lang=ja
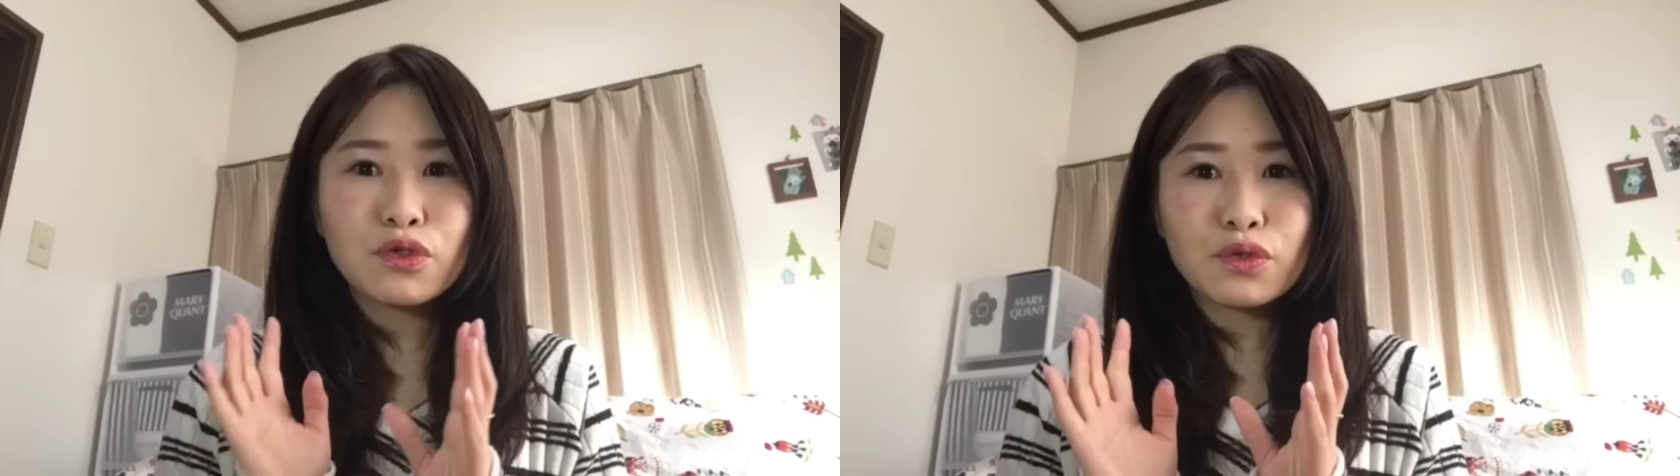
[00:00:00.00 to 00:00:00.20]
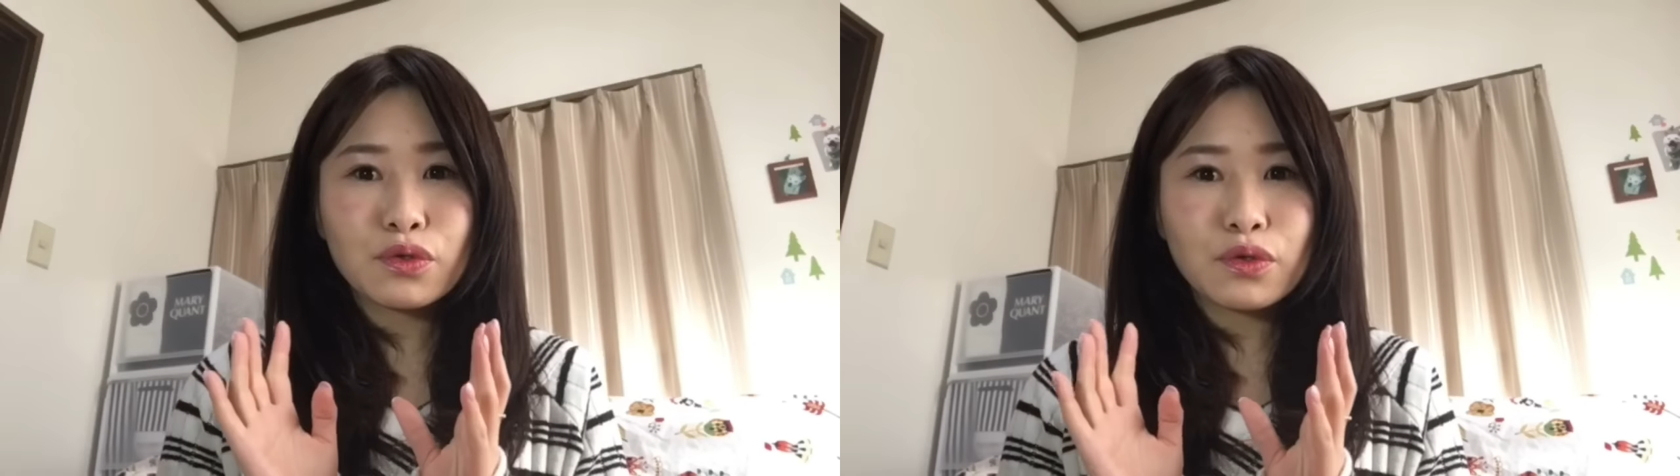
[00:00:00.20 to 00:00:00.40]

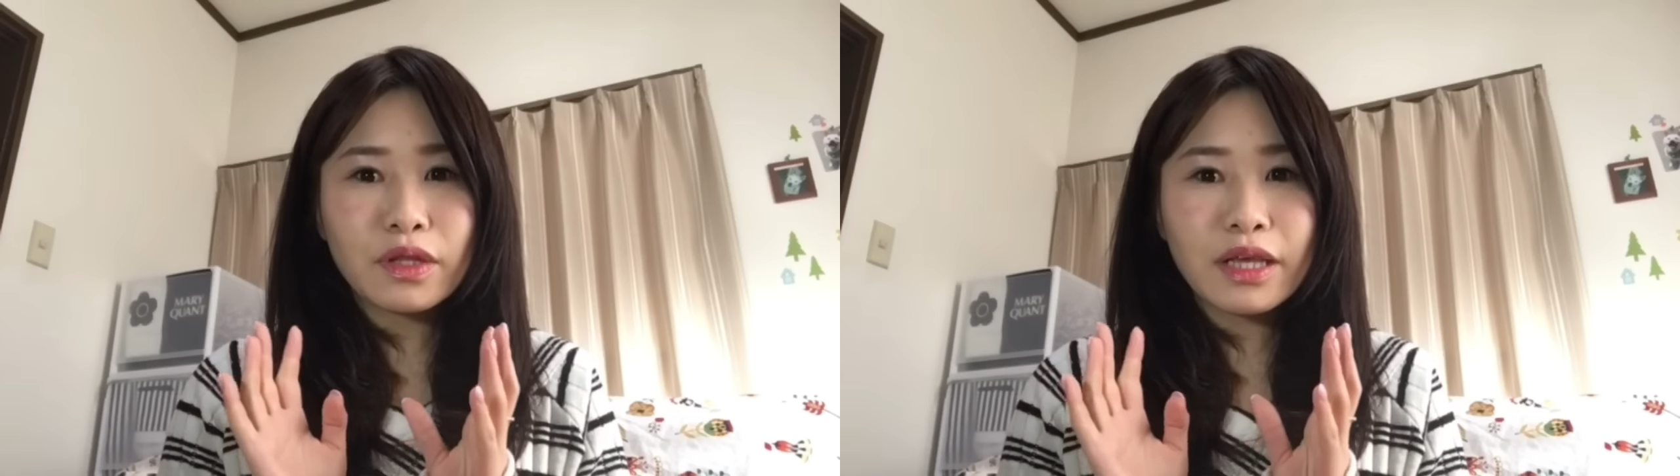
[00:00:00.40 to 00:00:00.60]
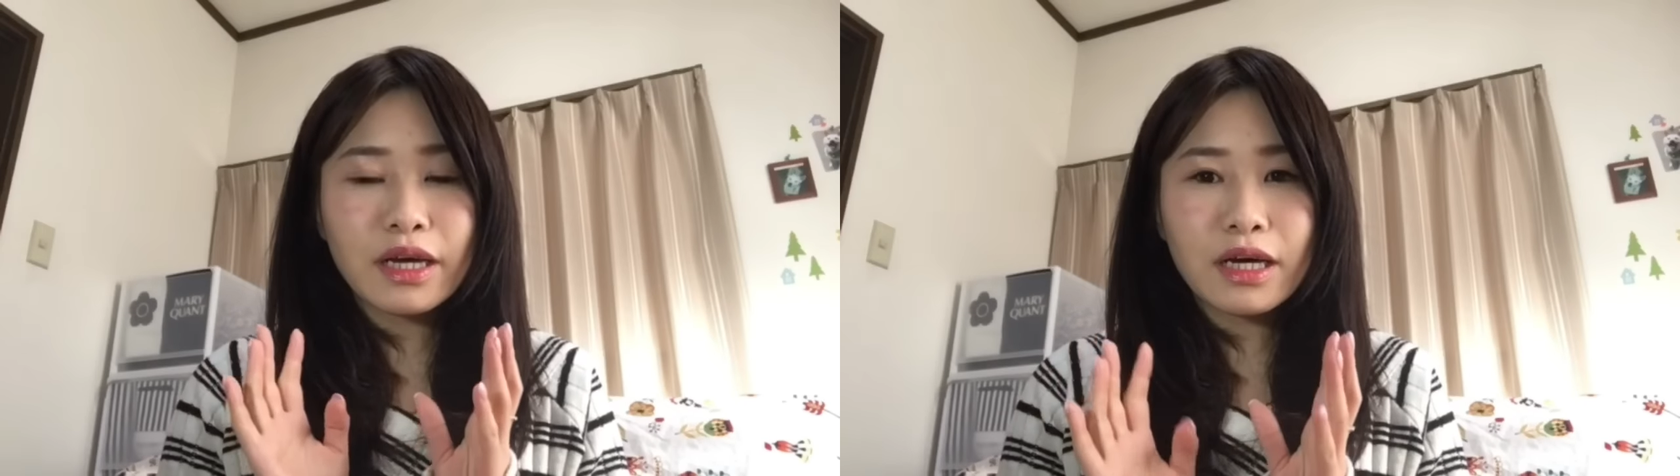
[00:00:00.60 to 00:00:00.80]
ちょっと予
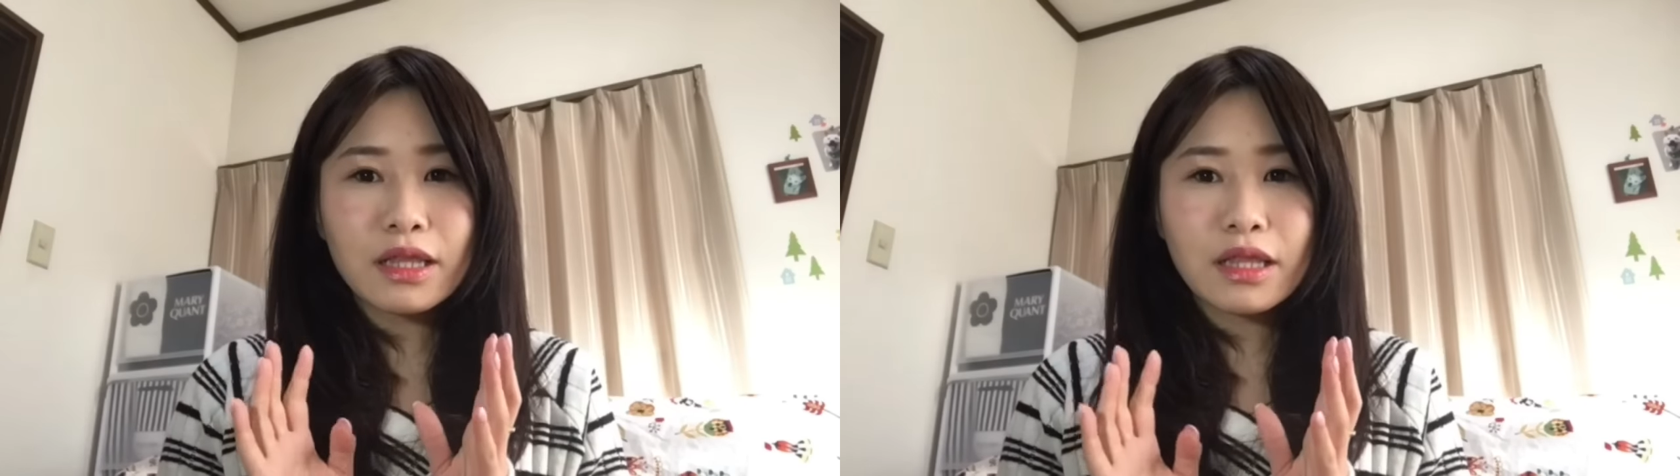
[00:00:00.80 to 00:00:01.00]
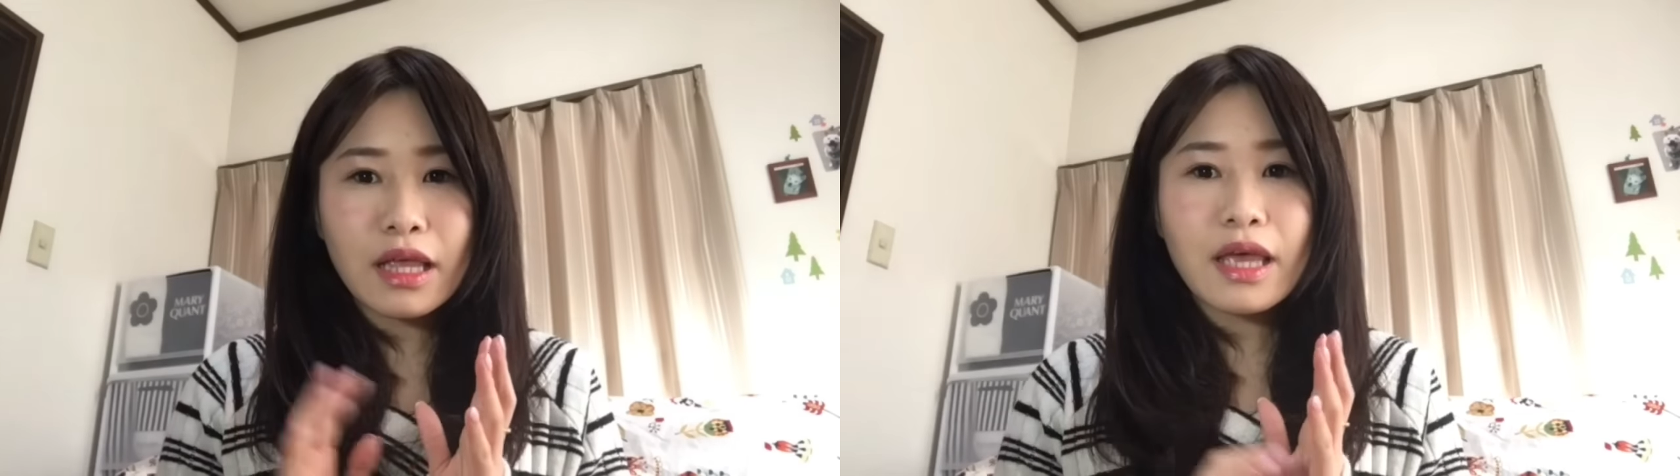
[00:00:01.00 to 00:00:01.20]
定があっ
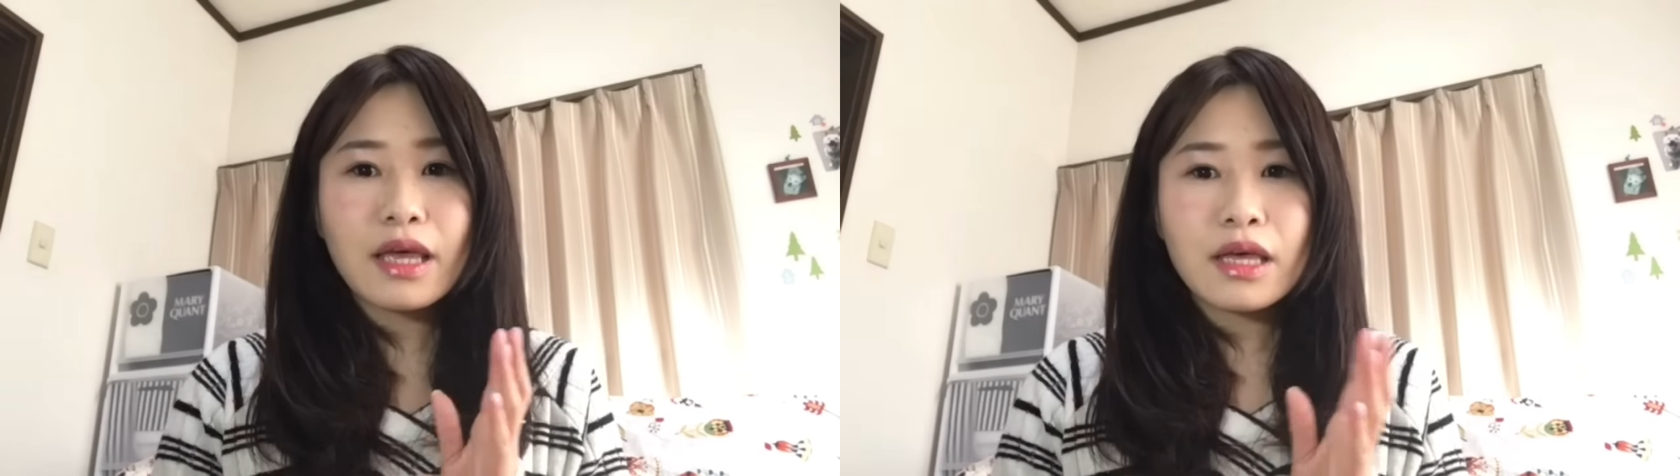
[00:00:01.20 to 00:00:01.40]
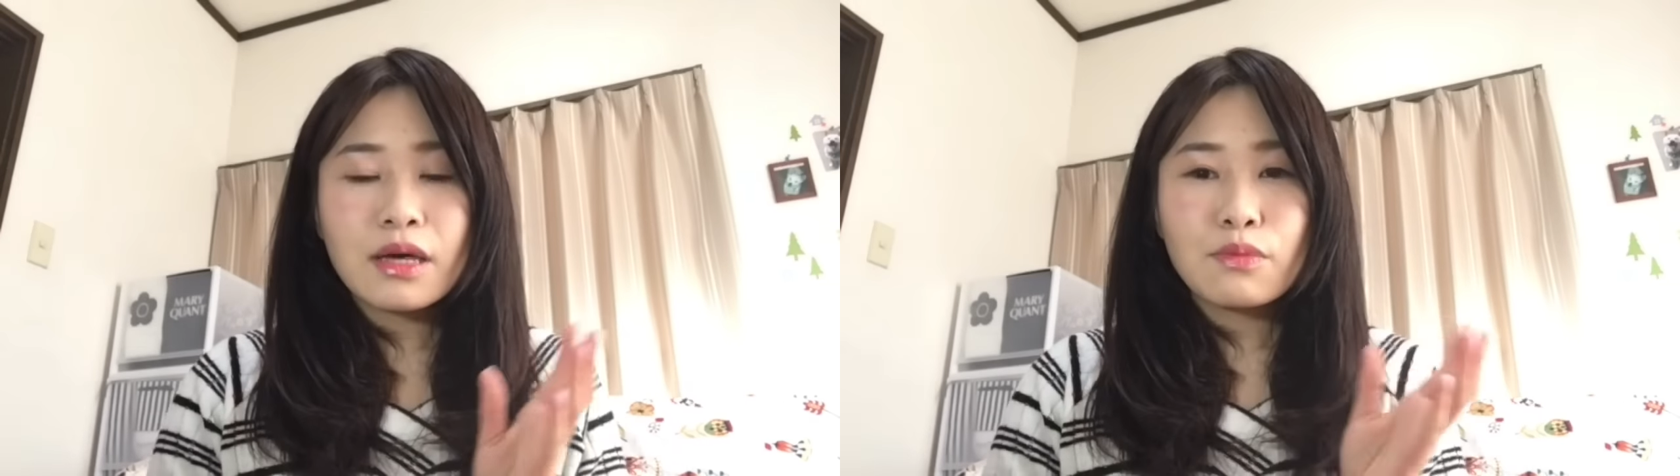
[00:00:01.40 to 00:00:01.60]

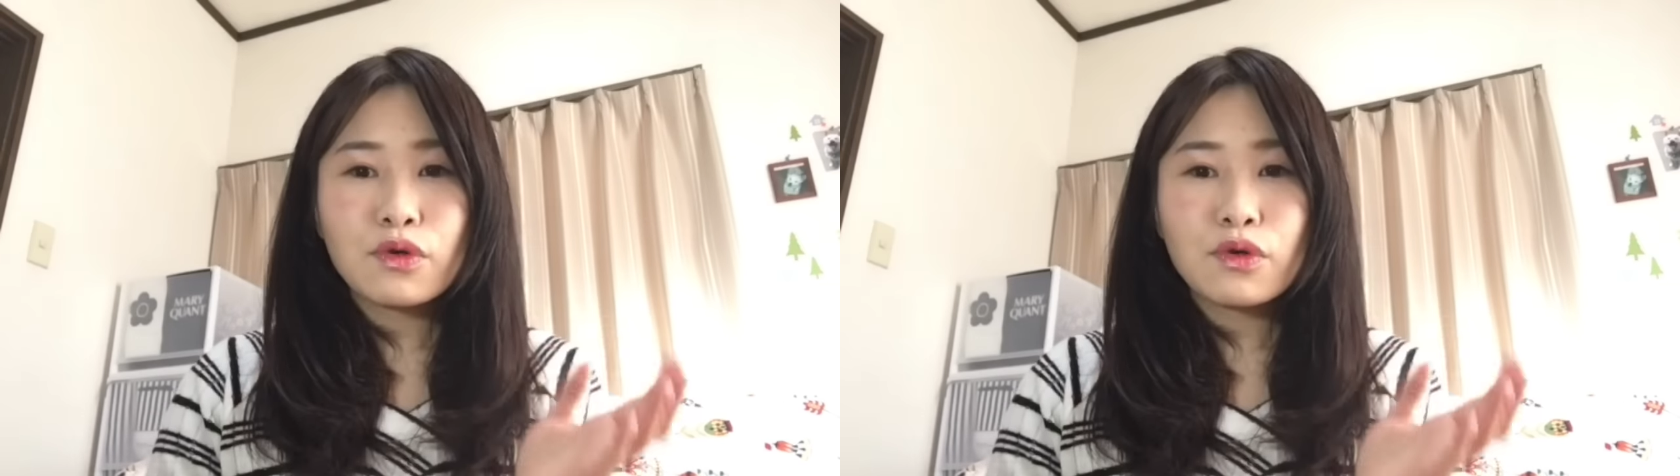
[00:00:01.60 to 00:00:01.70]
て、